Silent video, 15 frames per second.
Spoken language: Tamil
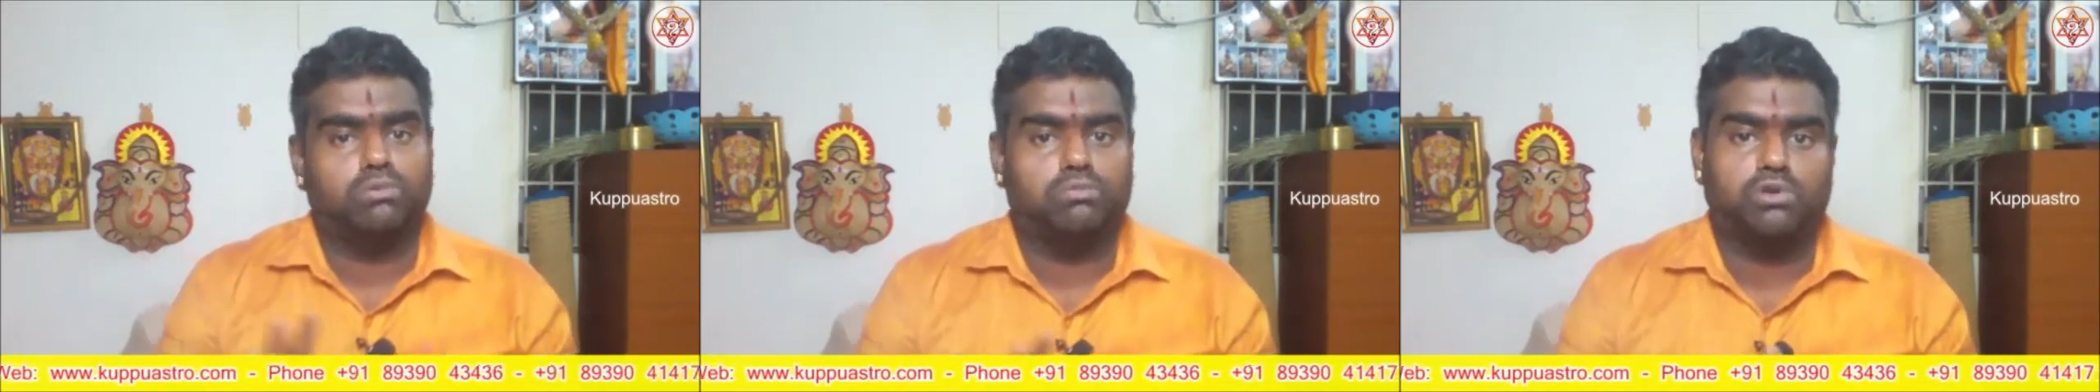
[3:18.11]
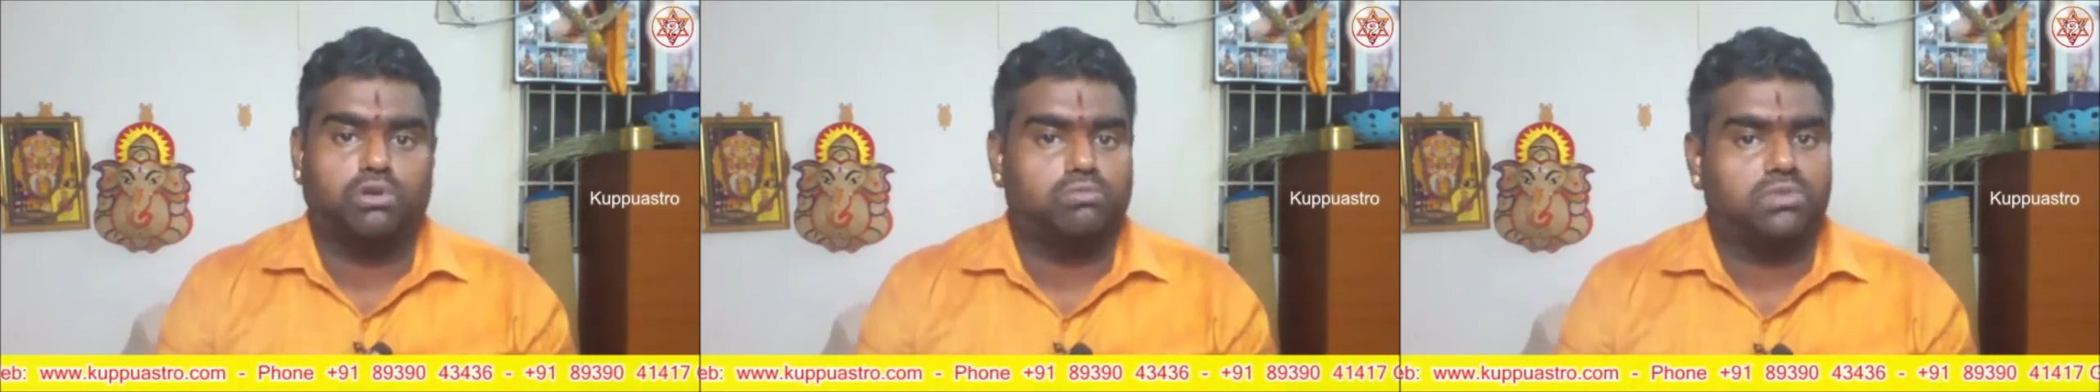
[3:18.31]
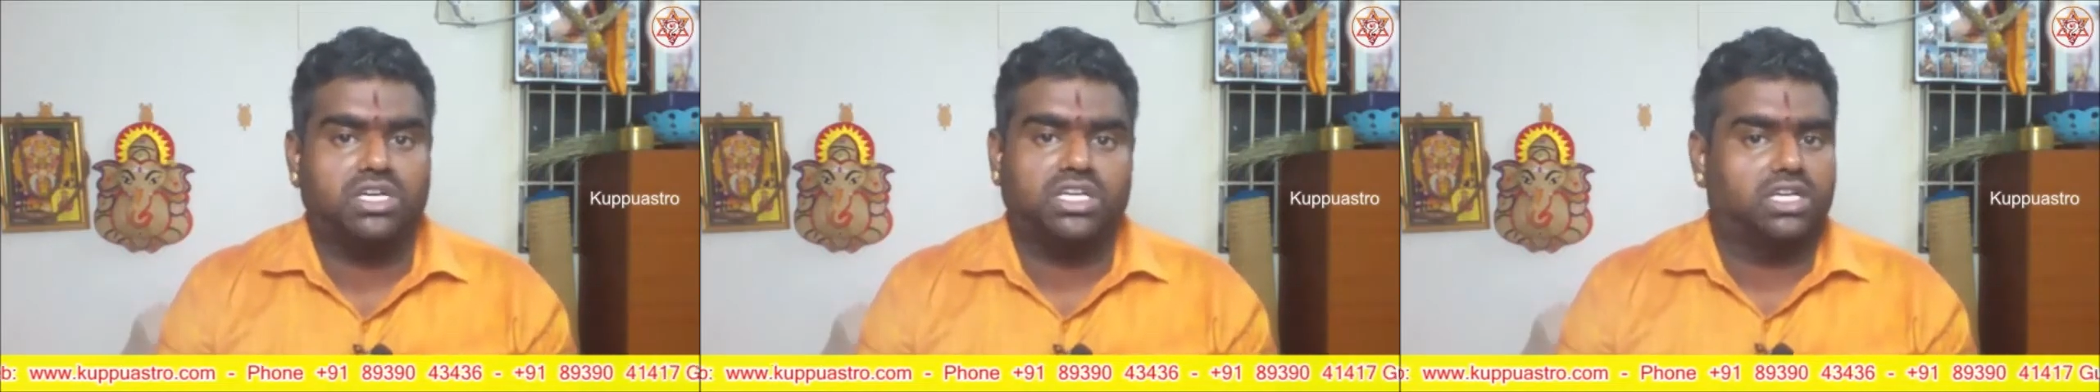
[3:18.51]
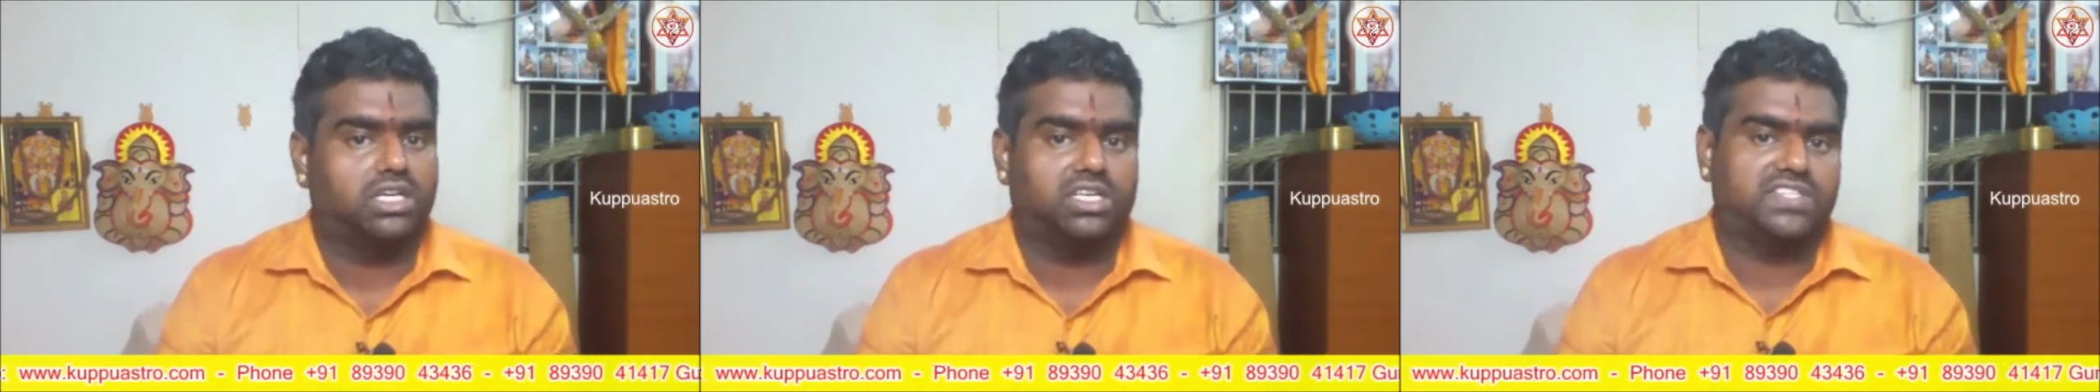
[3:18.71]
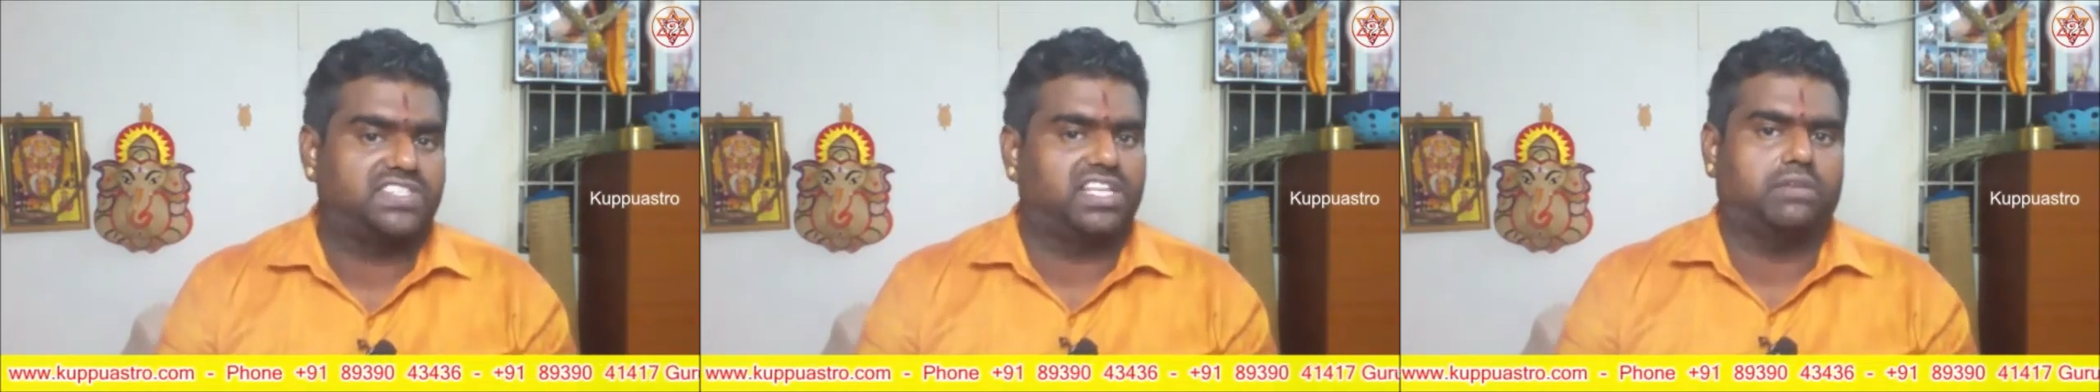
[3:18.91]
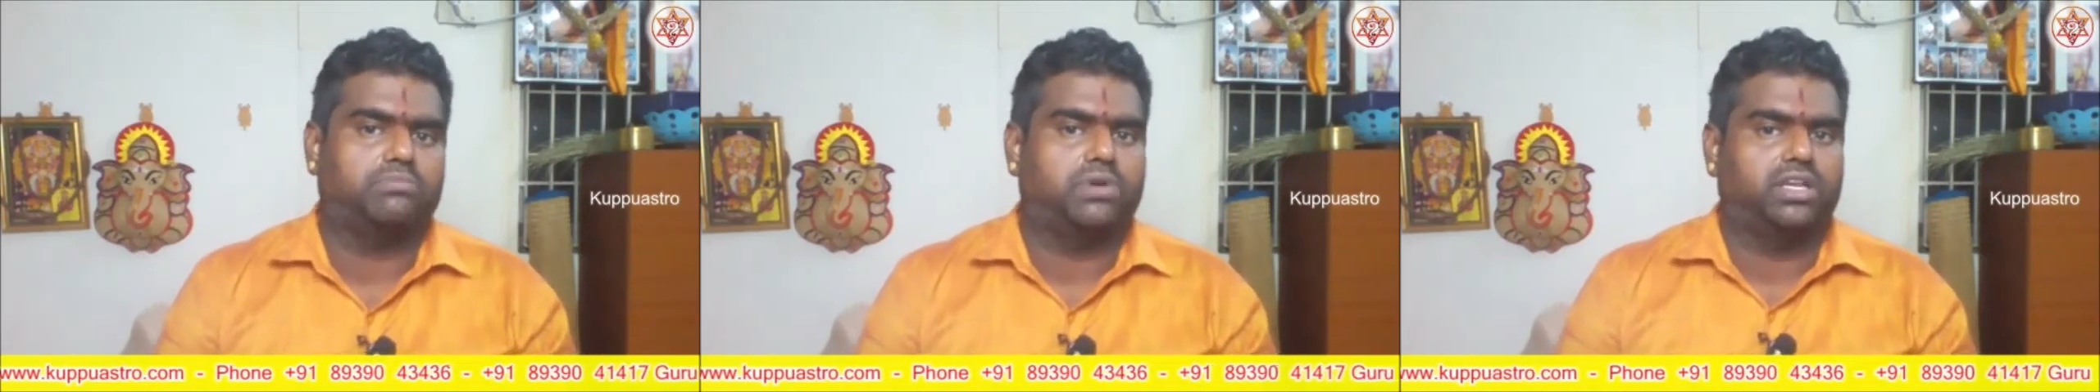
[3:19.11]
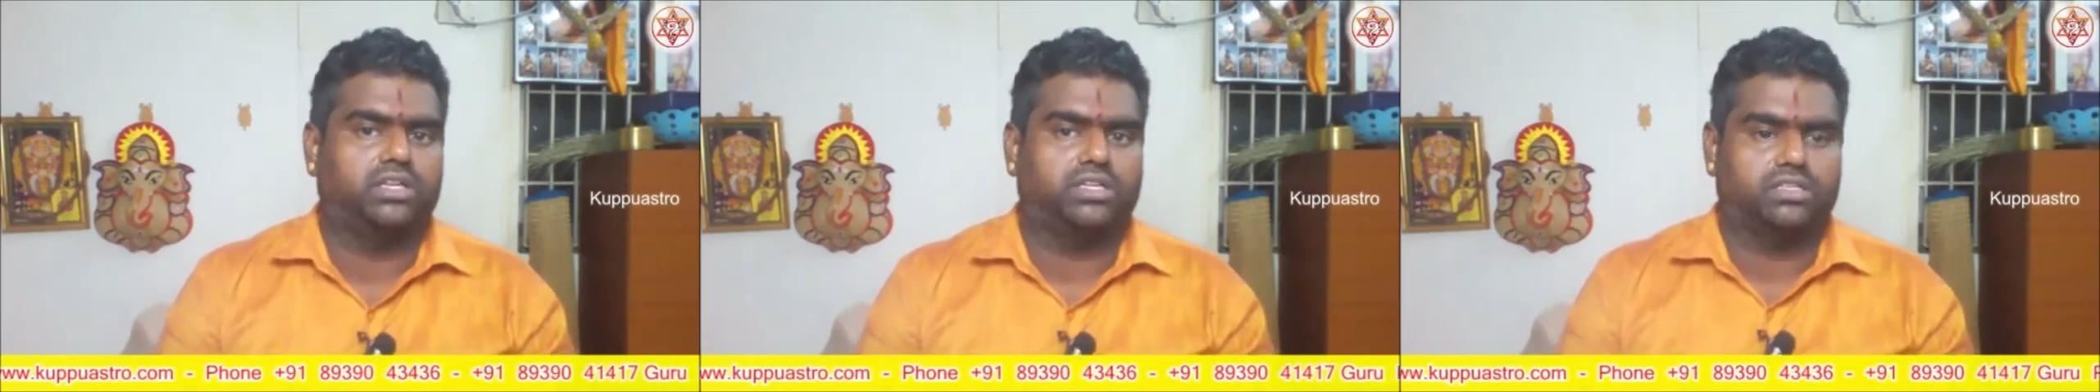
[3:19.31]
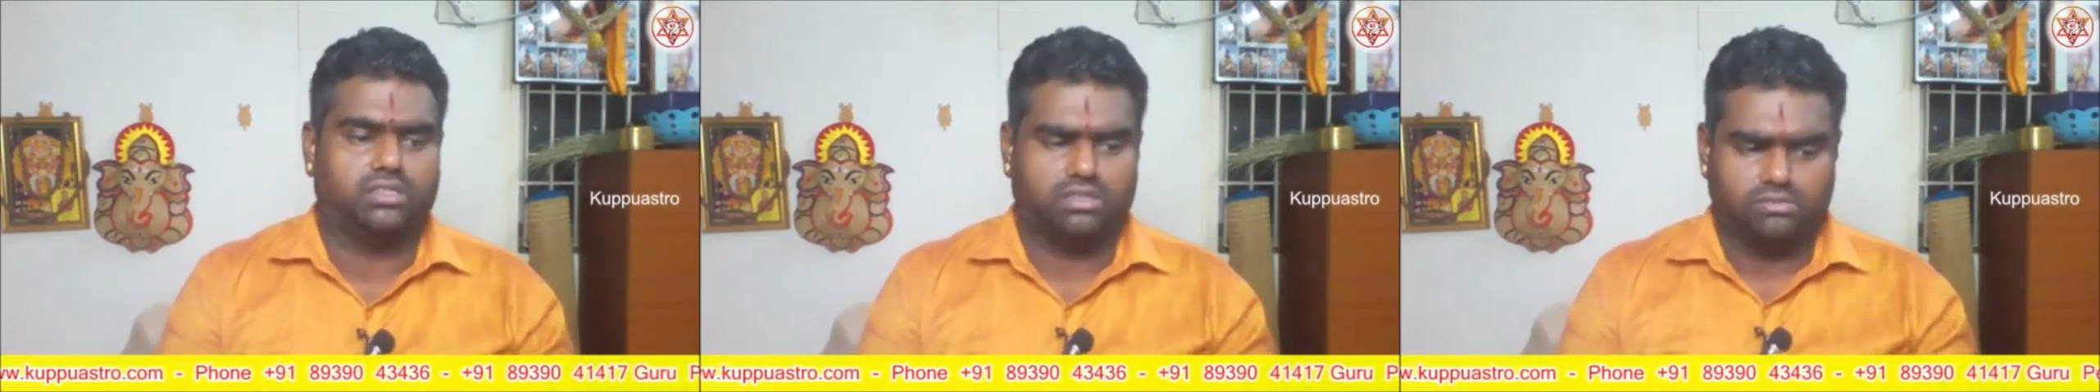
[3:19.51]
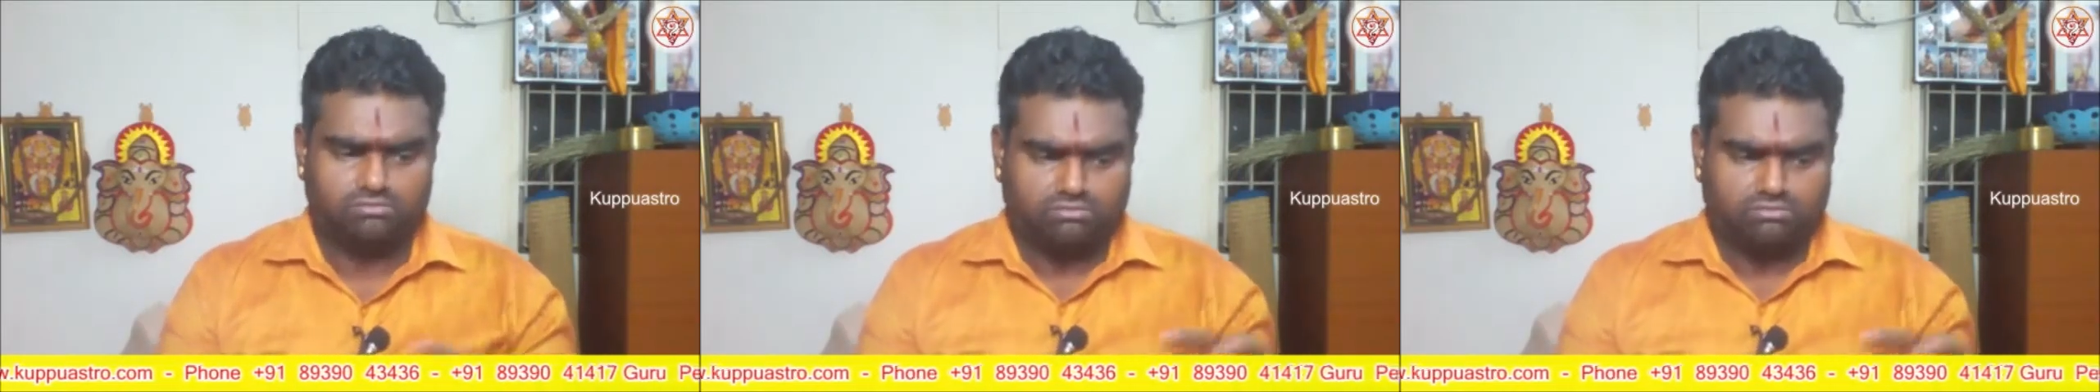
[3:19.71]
ரொம்ப ரொம்ப சிறப்பாக இருக்குது